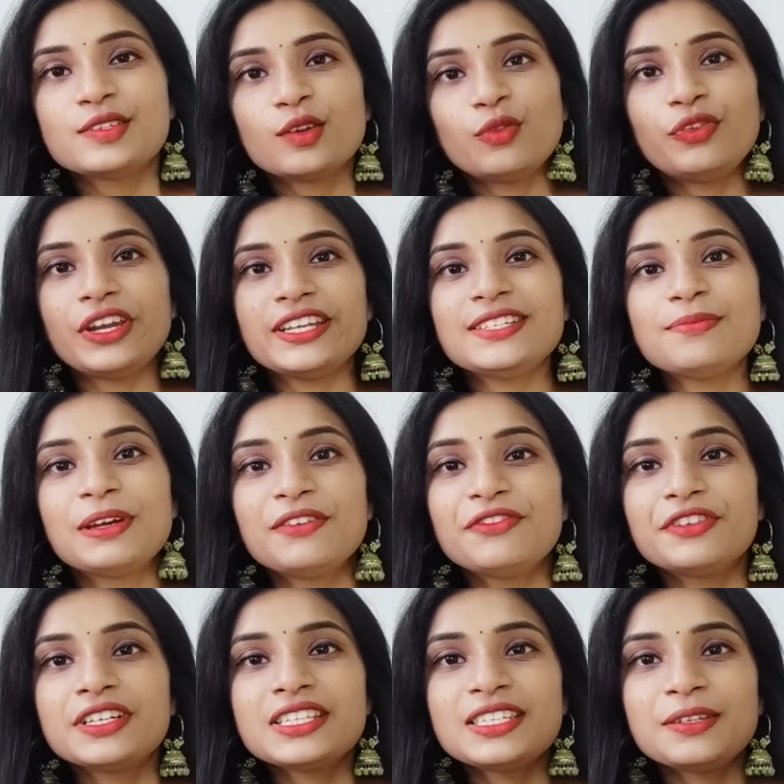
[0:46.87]
సో ఫ్రెండ్స్ మన
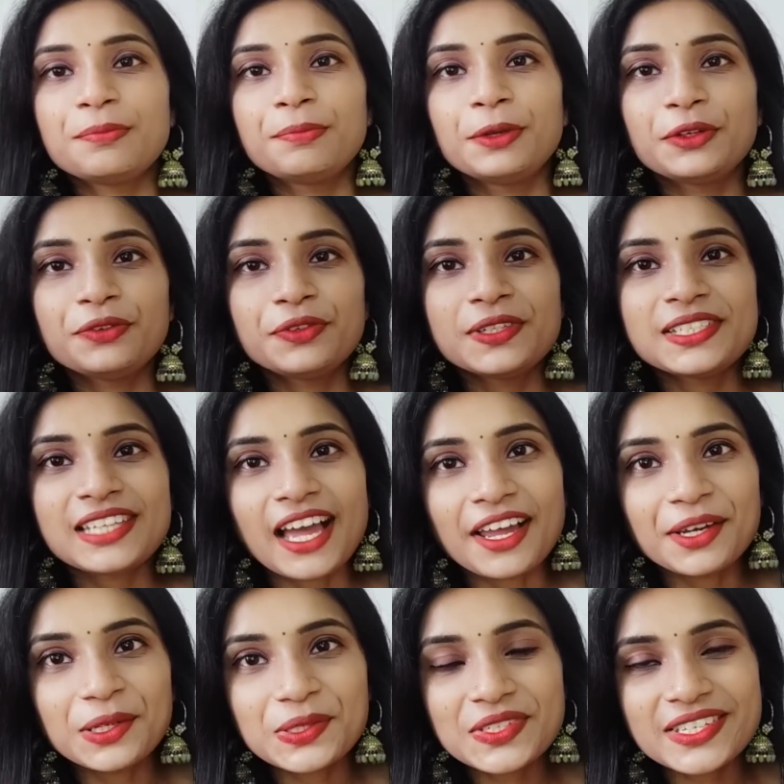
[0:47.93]
ఫస్ట్ బ్యూటిఫుల్
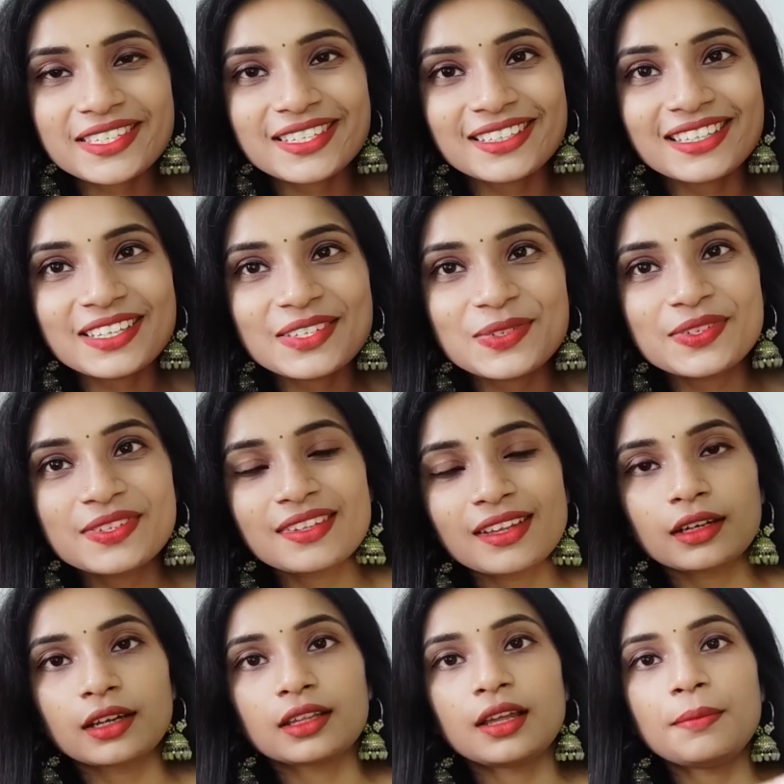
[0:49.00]
శారీ వచ్చేసి ఇది
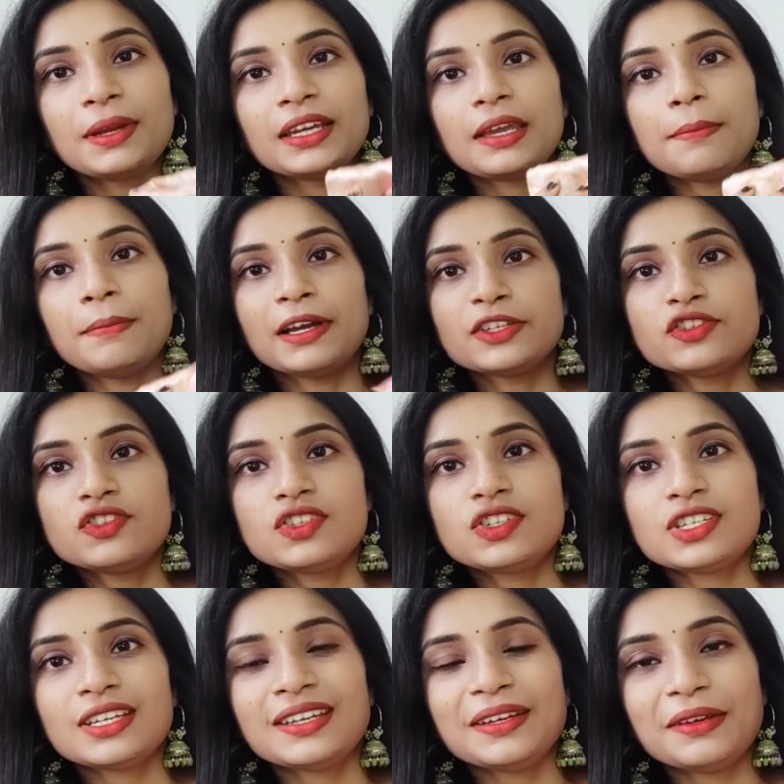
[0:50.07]
చూస్తున్నారు కదా మనకి
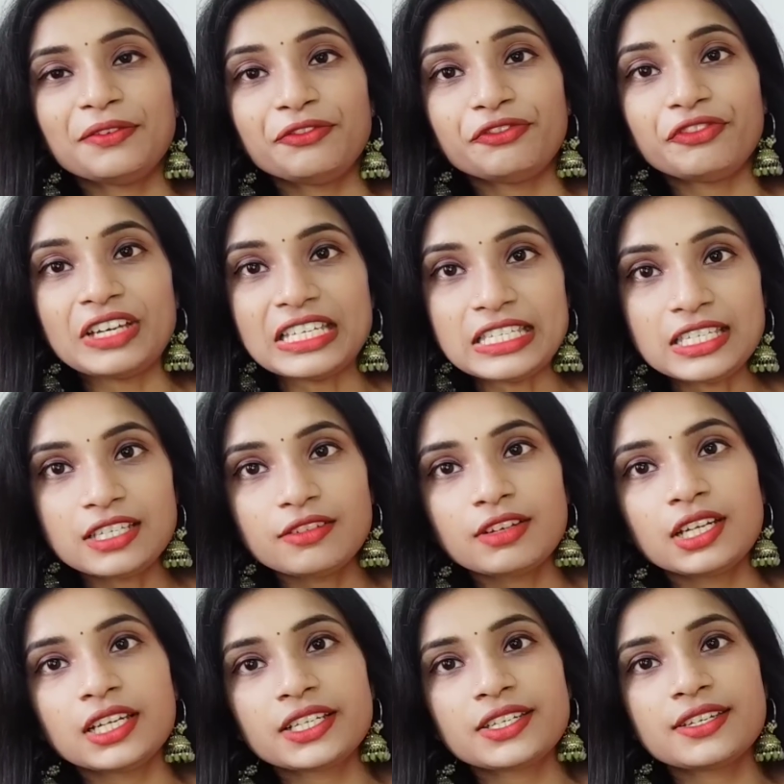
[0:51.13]
మంచి ఫెస్టివ్
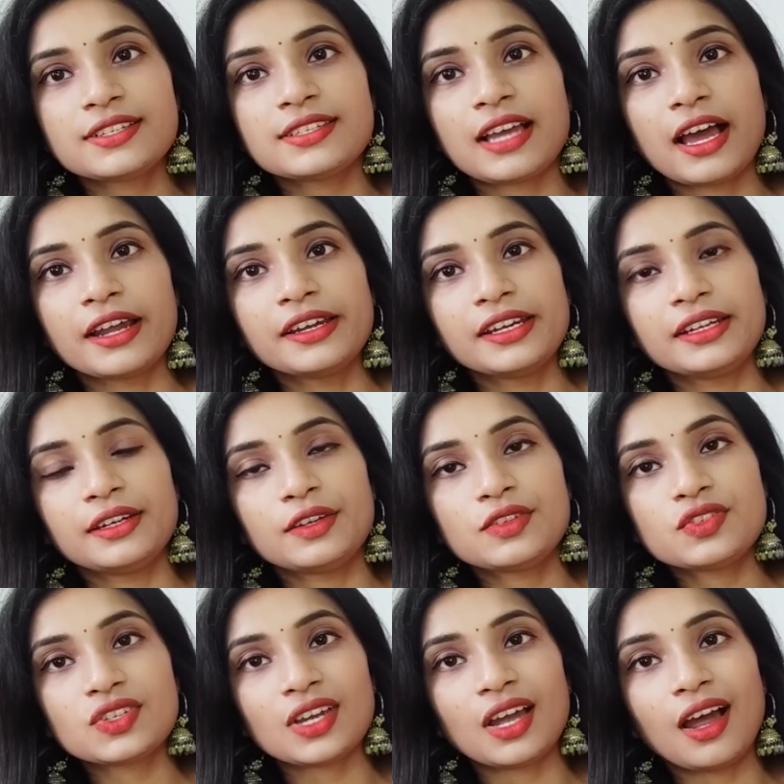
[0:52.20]
కలెక్షన్ శారీ అండి
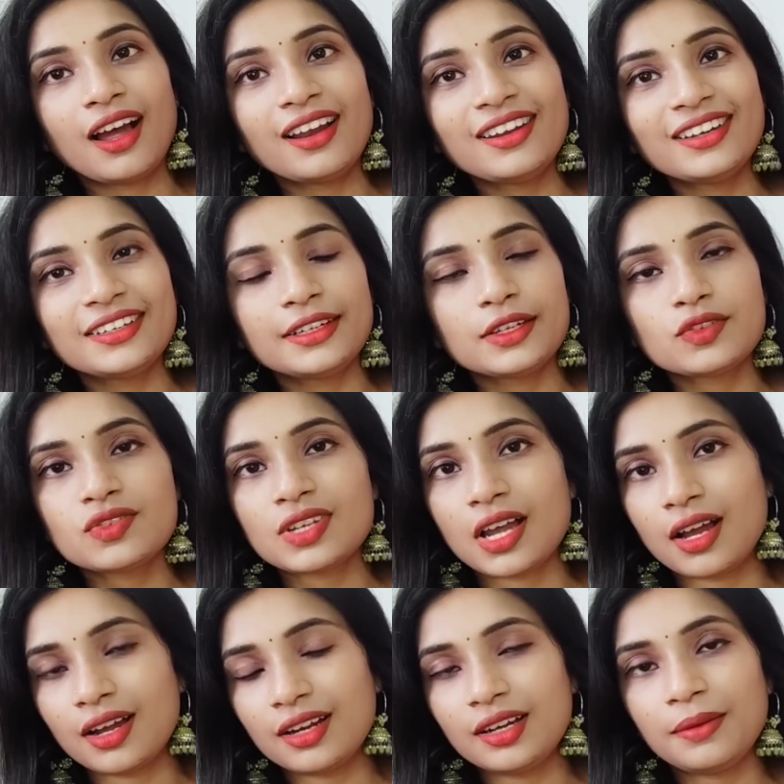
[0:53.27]
చాలా అంటే
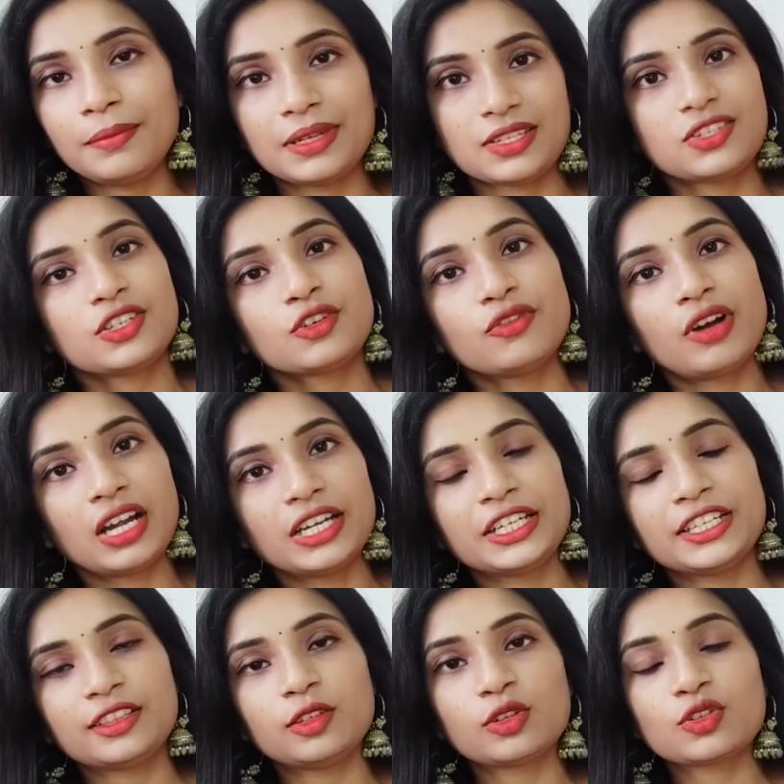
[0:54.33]
చాలా మంచి
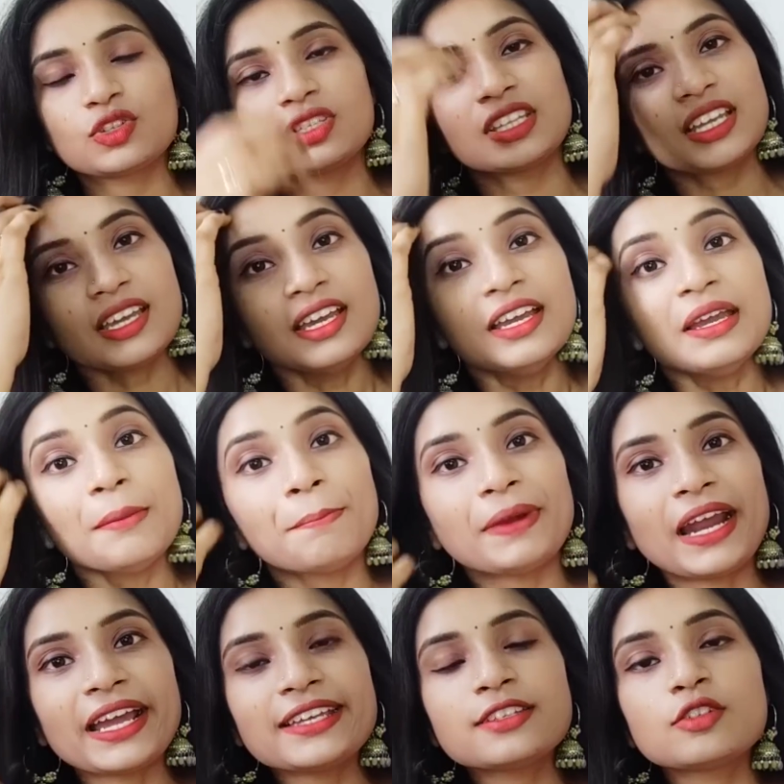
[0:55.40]
క్వాలిటీతో వచ్చింది
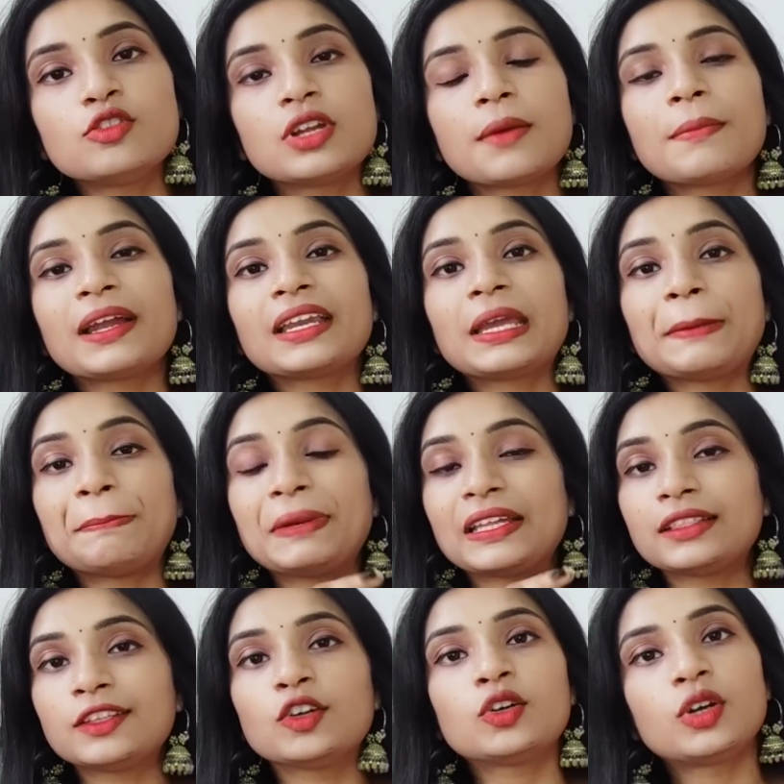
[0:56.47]
ప్రైస్ కూడా మనకి
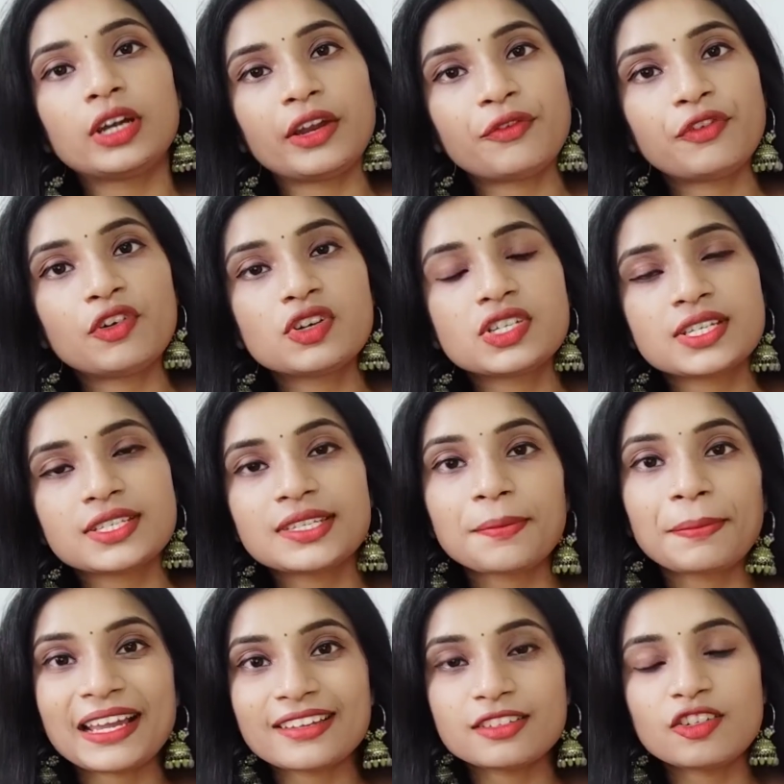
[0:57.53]
ప్రతి ఒక్కరు ఎఫోర్డ్ చేసే
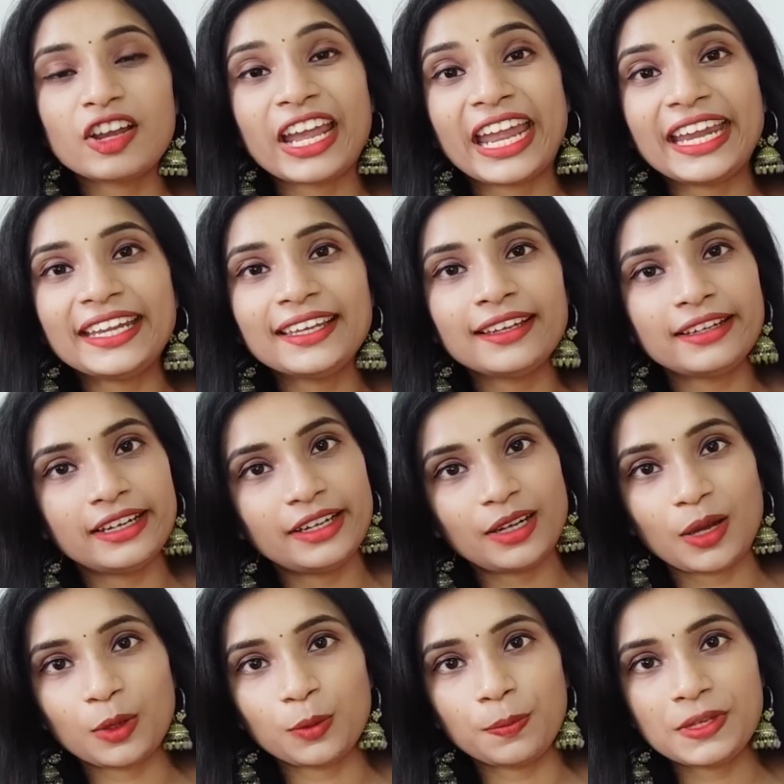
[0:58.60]
ప్రైస్లో ఎయిట్ హండ్రెడ్
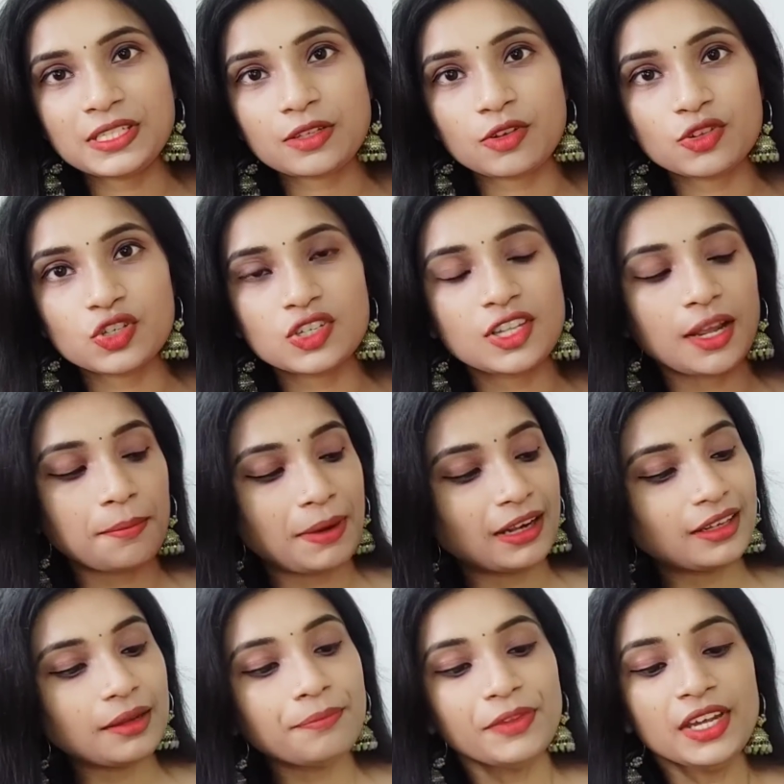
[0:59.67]
ఆ రూపీస్కి వచ్చింది
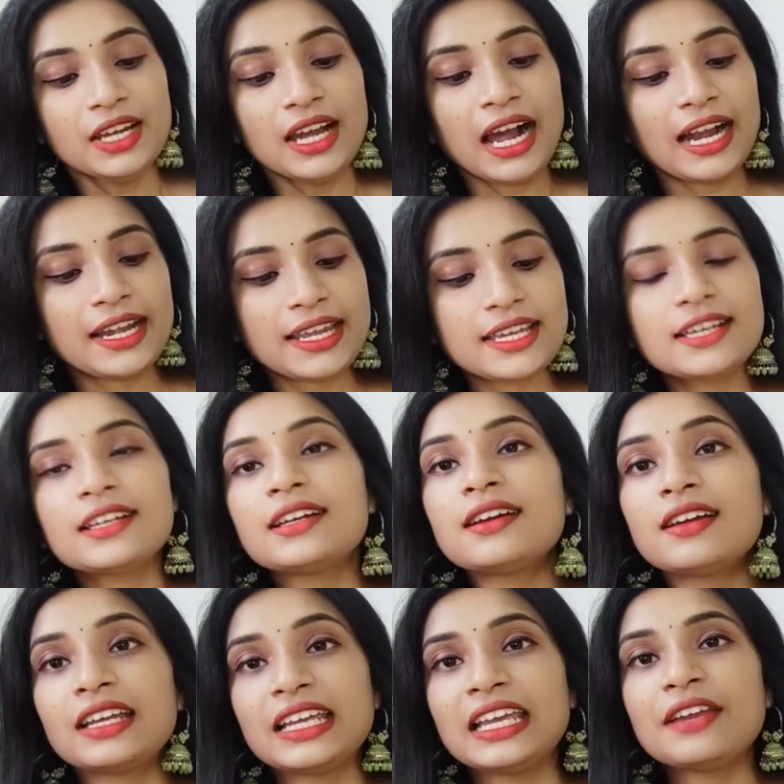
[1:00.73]
అనమాట అండ్ ఇంకా
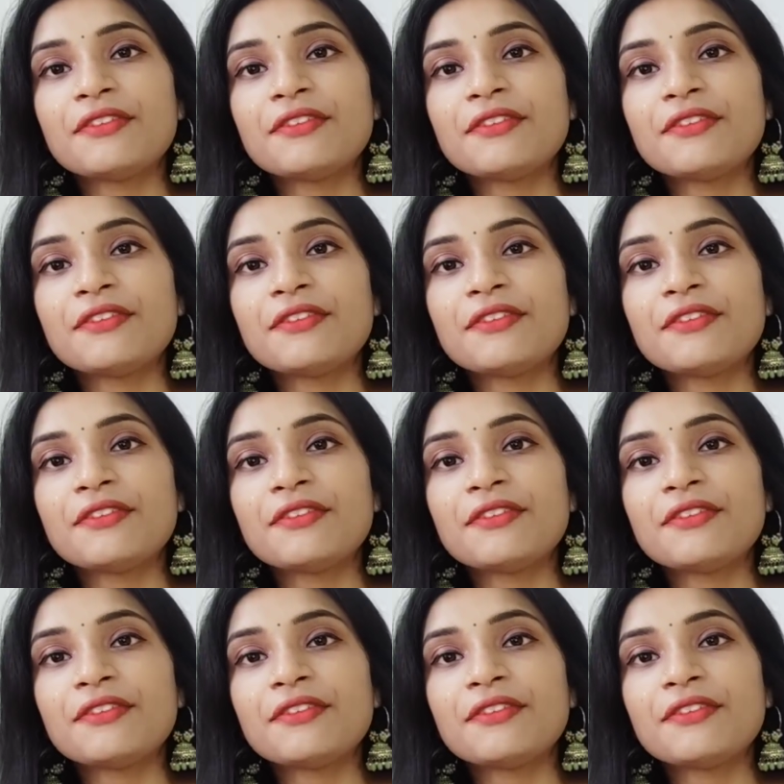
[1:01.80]
ఈ